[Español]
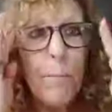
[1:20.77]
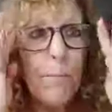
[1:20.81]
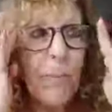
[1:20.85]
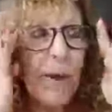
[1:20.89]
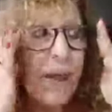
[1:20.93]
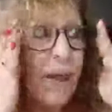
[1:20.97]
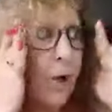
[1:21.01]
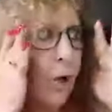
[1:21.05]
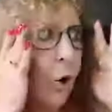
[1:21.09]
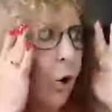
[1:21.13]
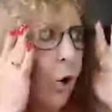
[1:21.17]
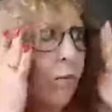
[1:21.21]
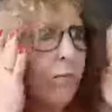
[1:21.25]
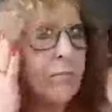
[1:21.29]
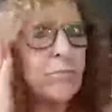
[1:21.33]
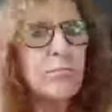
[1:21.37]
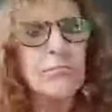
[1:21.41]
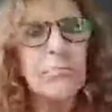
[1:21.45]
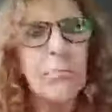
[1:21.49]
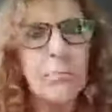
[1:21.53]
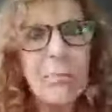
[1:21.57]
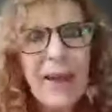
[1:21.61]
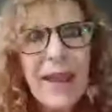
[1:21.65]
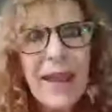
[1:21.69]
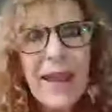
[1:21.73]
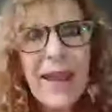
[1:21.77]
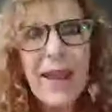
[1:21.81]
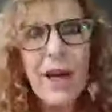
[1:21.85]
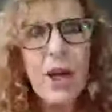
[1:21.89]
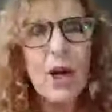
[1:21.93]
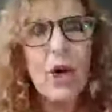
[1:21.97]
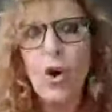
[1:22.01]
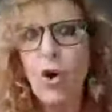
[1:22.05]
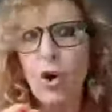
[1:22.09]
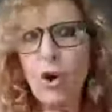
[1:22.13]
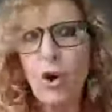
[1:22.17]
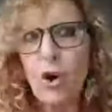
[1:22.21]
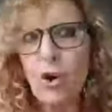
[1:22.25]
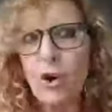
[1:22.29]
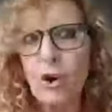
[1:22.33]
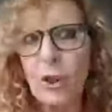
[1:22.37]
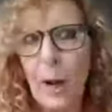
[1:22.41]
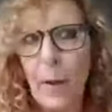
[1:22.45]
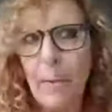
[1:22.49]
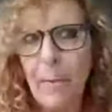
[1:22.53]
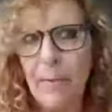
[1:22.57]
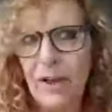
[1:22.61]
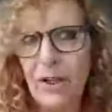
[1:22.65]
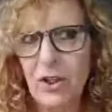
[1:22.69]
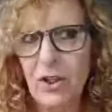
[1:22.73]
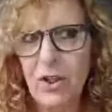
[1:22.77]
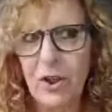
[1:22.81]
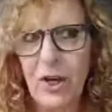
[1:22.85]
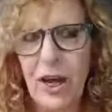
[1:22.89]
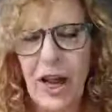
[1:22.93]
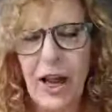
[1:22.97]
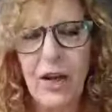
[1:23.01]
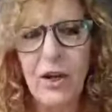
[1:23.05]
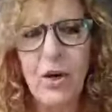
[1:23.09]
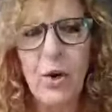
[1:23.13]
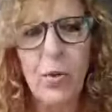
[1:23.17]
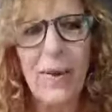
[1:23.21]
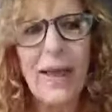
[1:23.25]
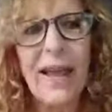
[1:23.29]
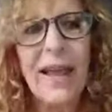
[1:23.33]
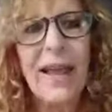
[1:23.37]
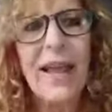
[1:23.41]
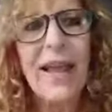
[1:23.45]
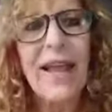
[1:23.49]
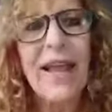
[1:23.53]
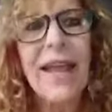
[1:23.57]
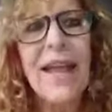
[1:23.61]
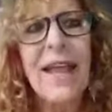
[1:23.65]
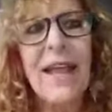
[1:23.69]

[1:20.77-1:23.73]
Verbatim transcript: pero ve lo que otras personas no ven.